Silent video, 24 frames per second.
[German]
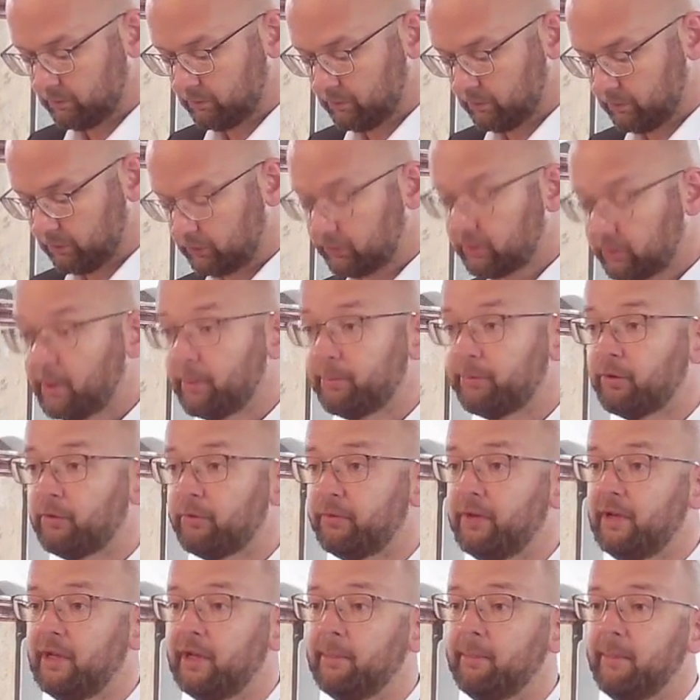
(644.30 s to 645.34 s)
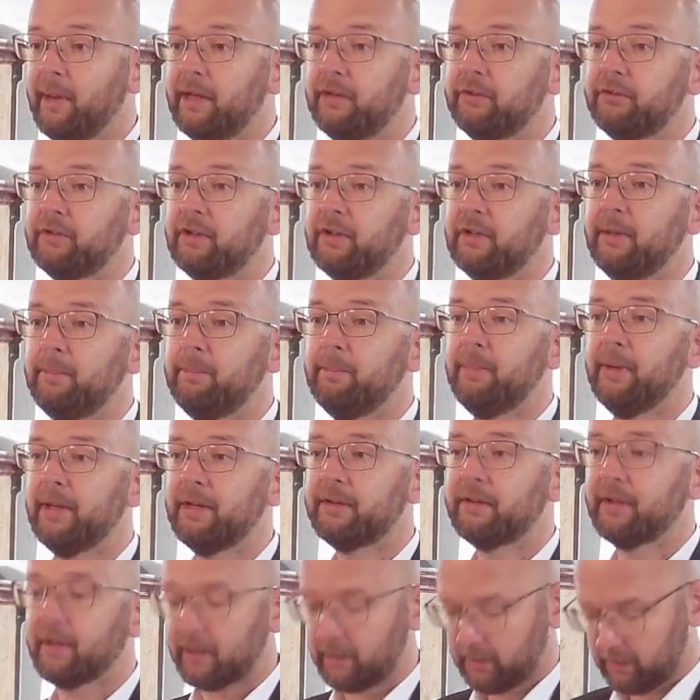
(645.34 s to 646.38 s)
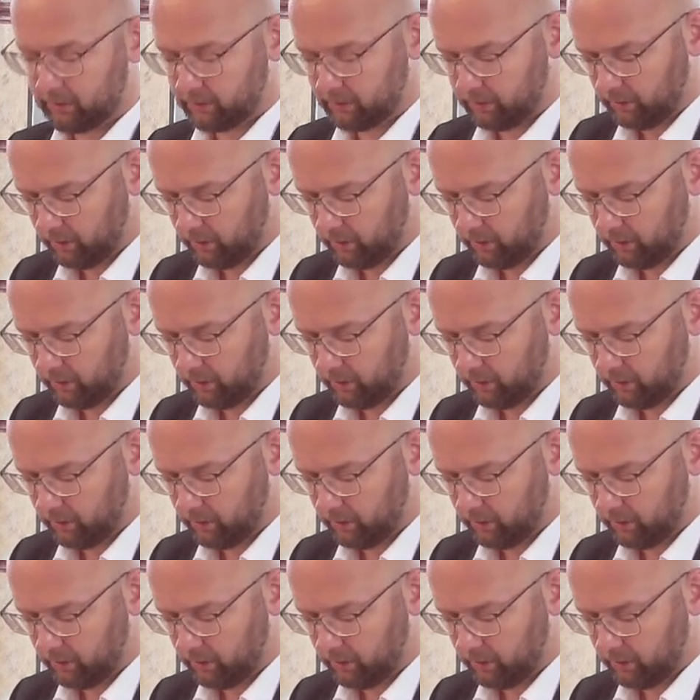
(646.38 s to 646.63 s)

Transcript: Und es gibt so viele Menschen, die bitter